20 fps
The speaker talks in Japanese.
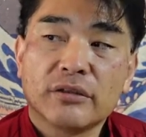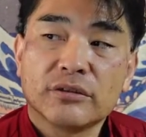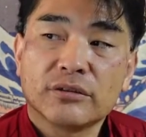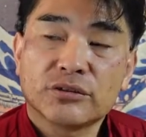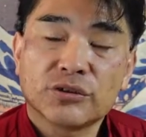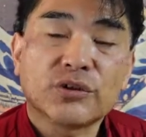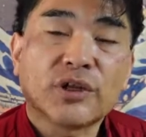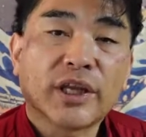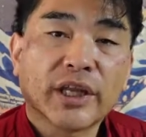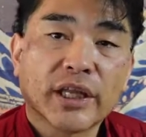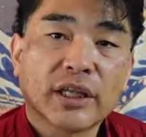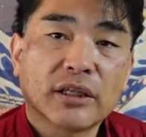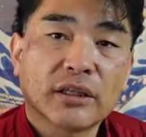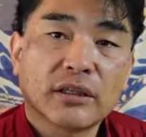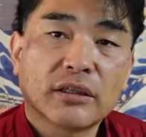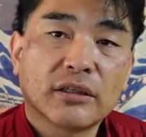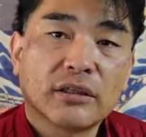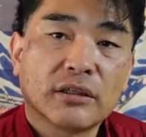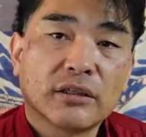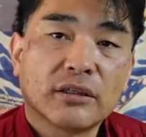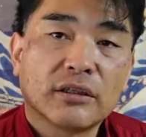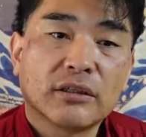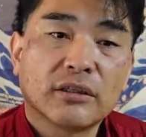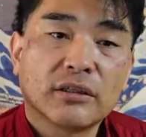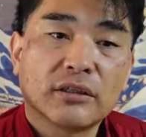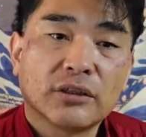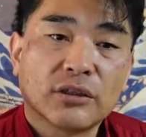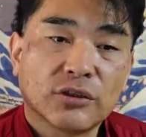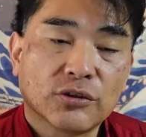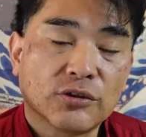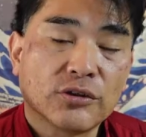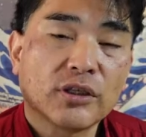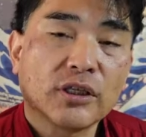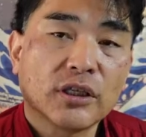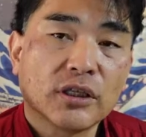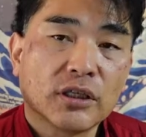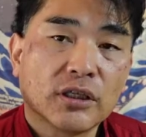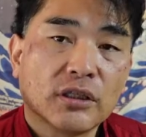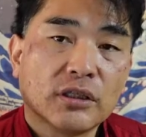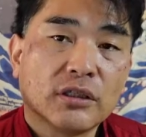そうだねっていうふう
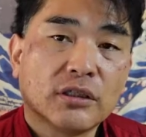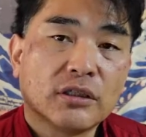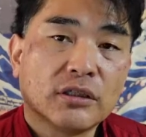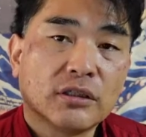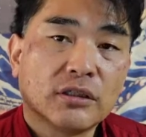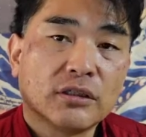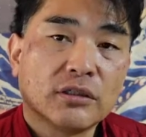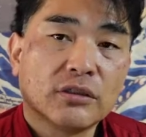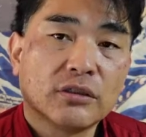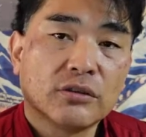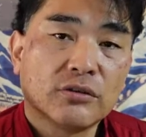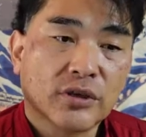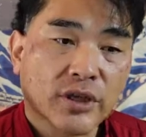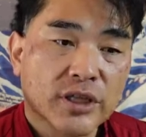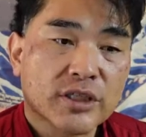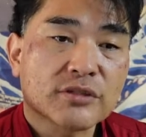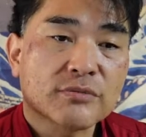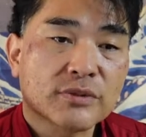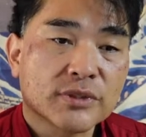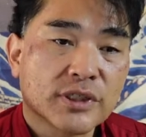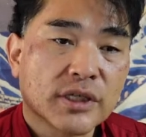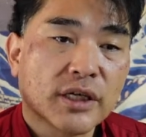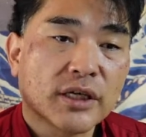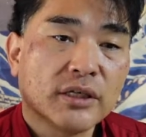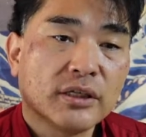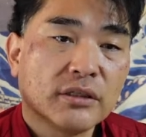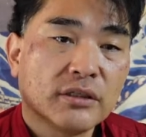にお話ししました